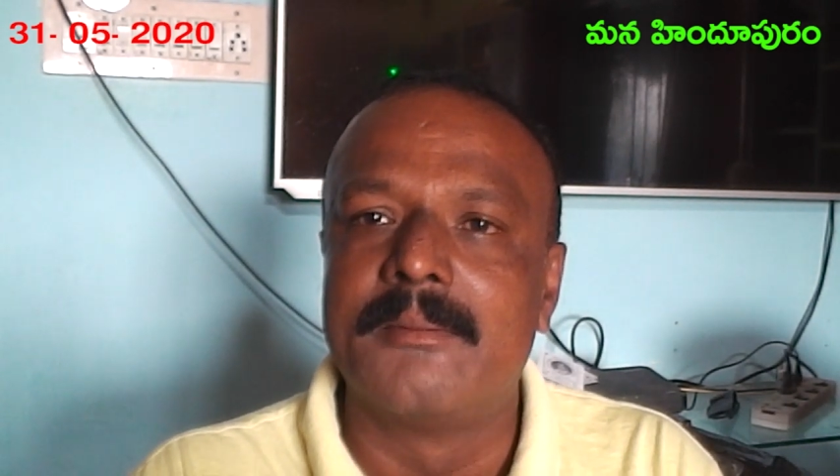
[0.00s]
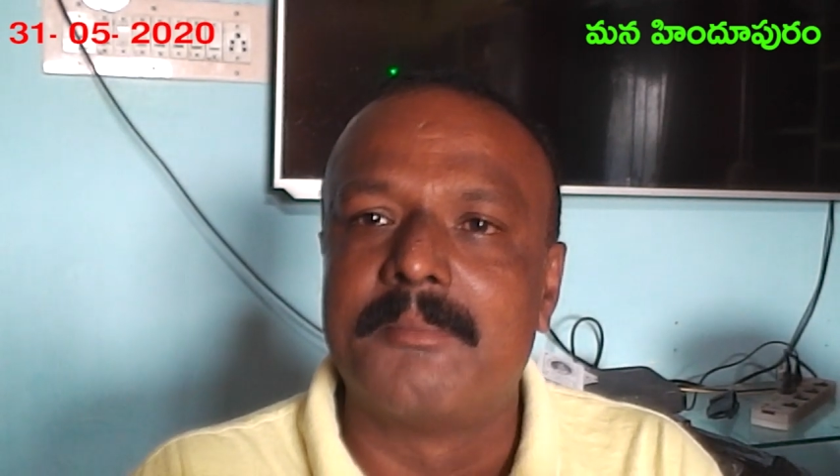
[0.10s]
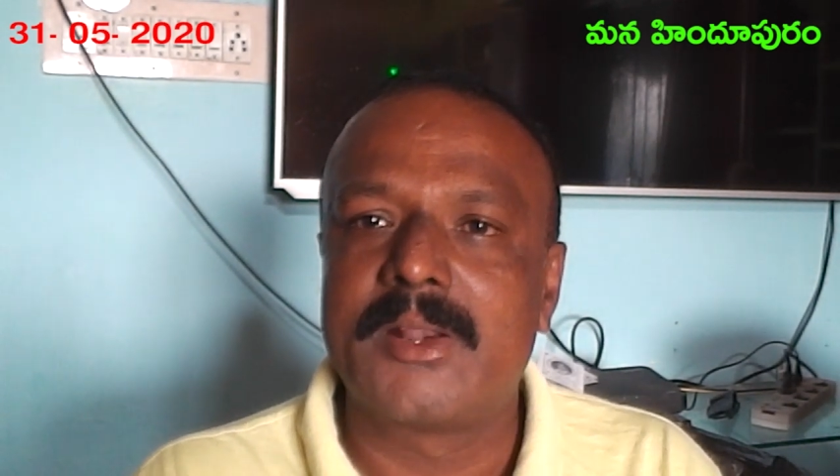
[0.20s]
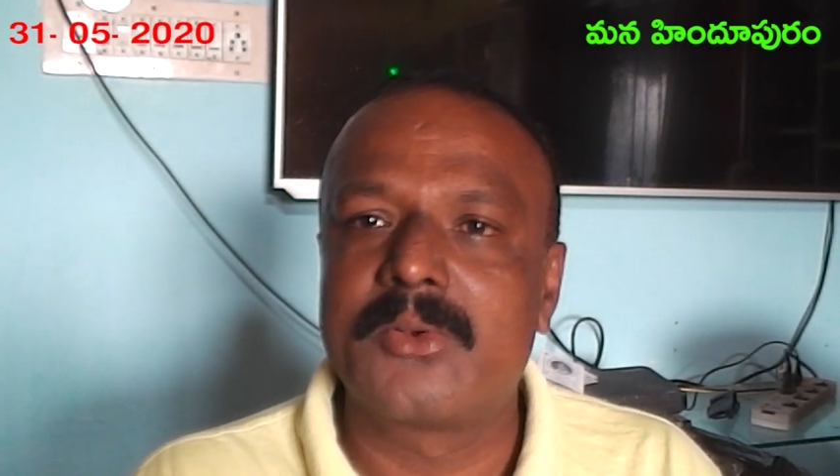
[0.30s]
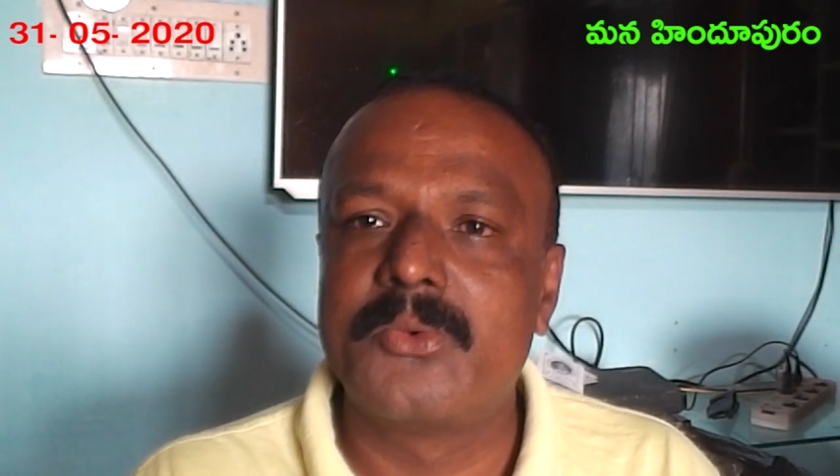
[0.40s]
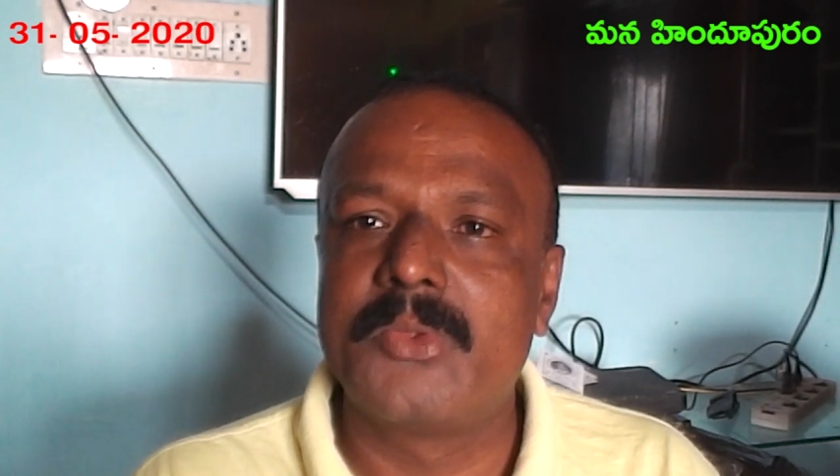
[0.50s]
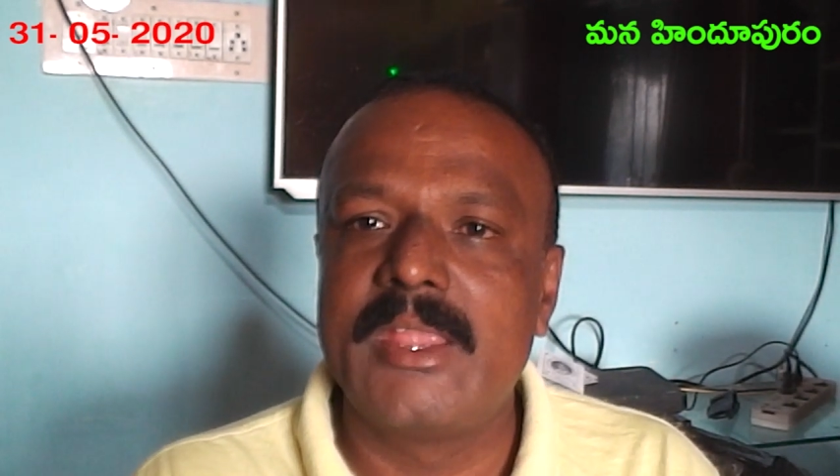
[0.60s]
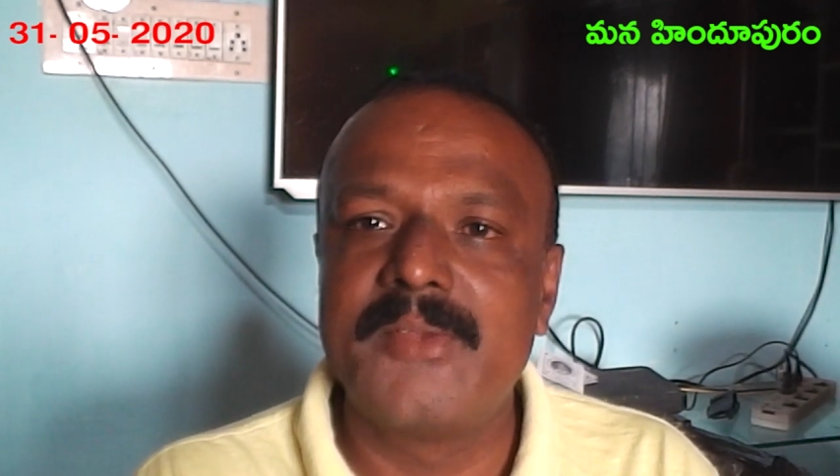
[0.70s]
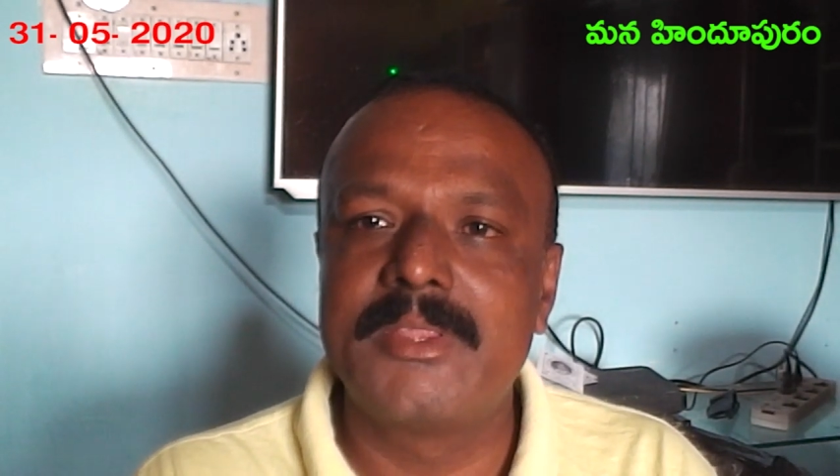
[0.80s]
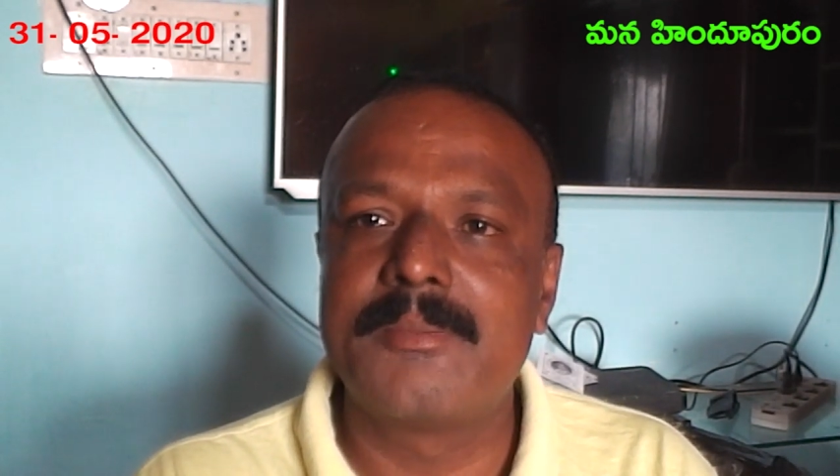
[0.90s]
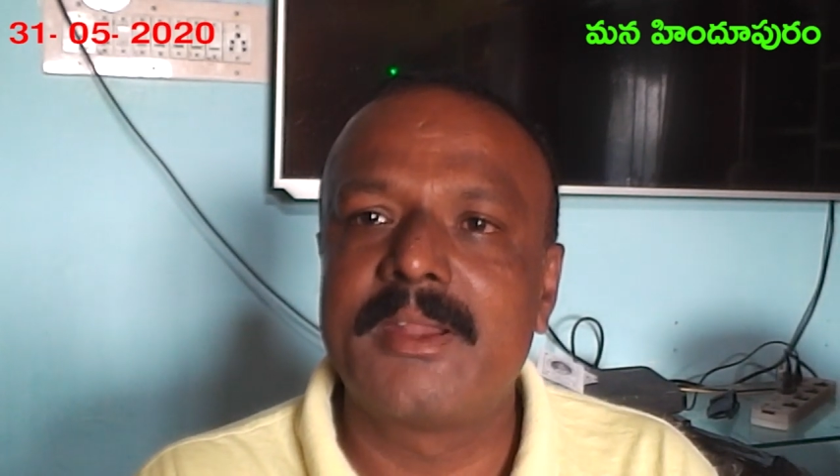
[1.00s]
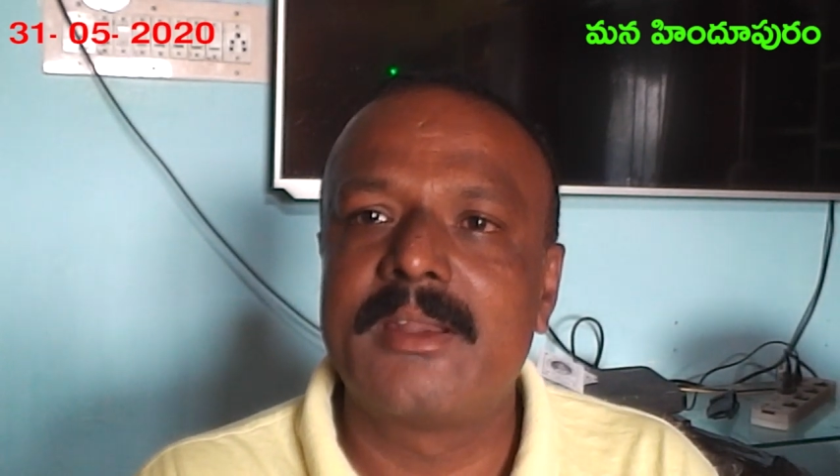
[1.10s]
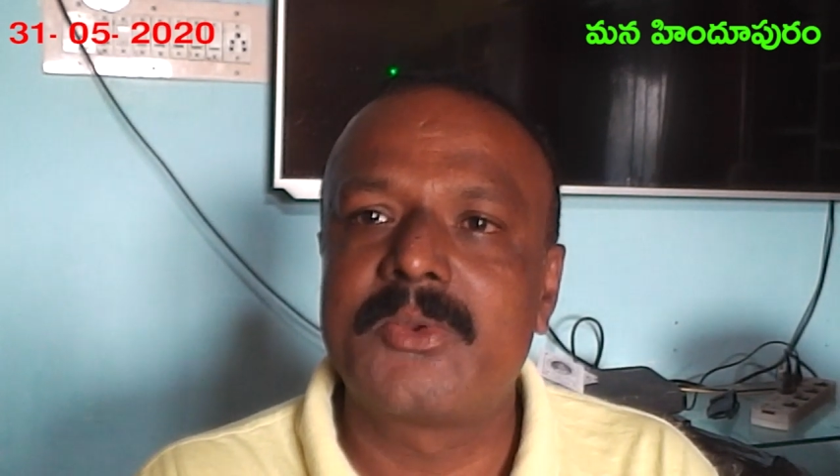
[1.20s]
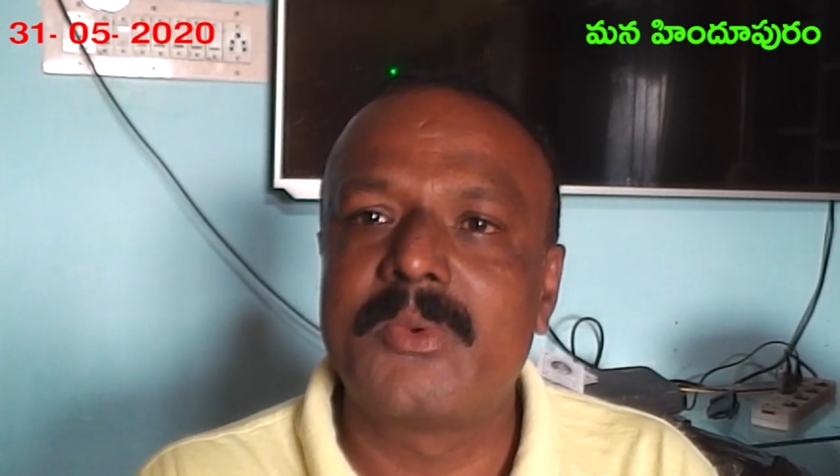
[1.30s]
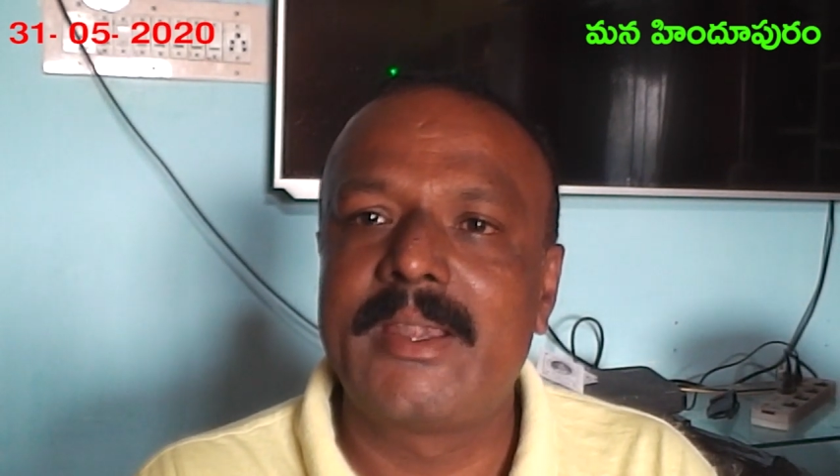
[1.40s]
మనకు ఏ
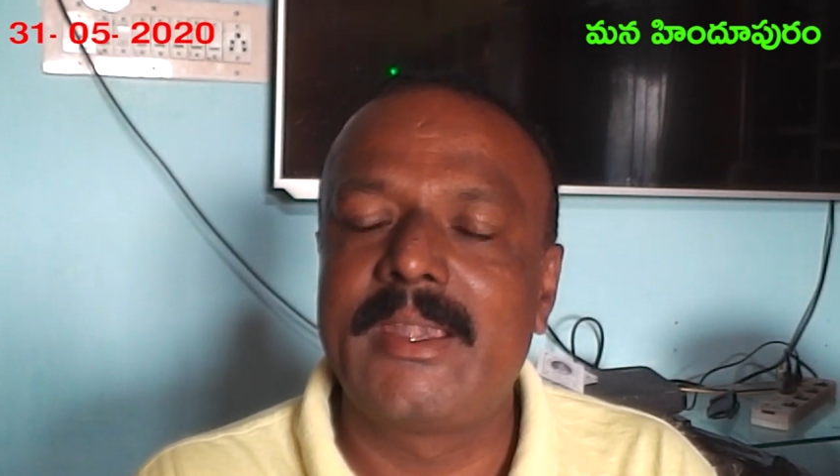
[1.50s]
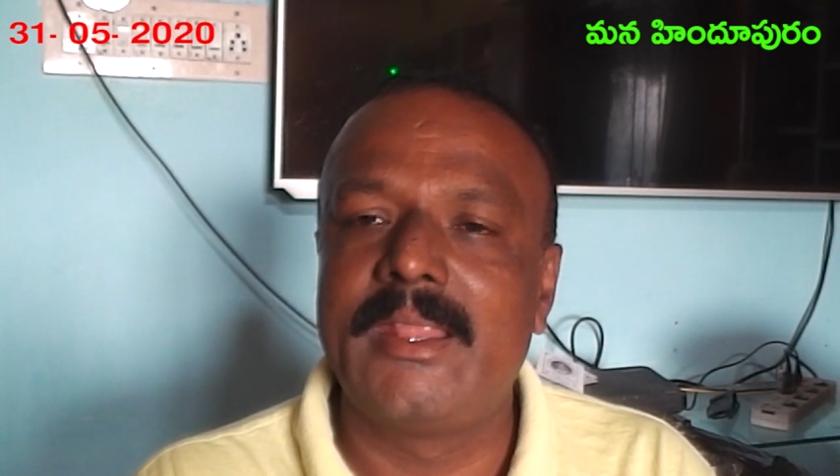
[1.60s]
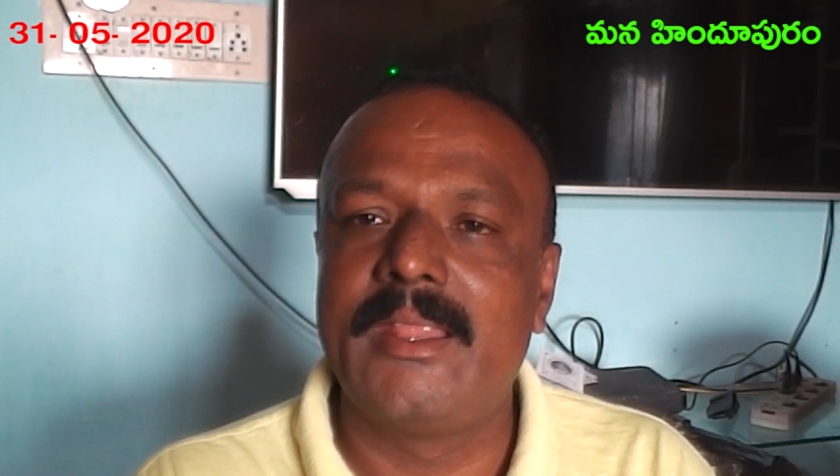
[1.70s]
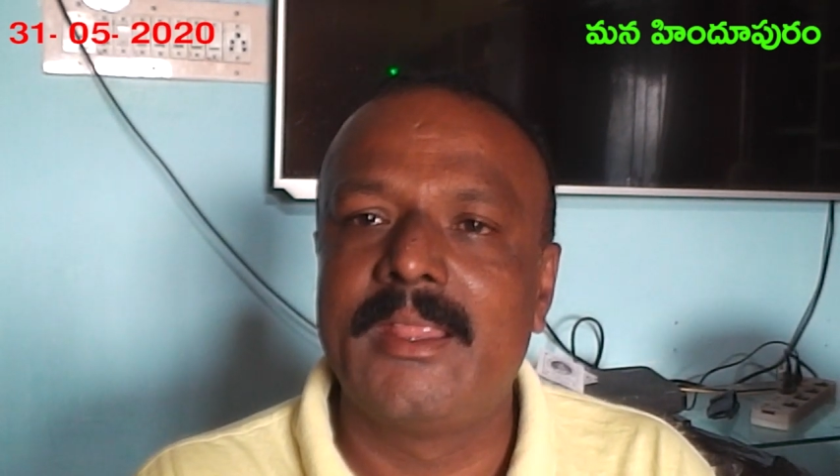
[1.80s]
విధమైనటువంటి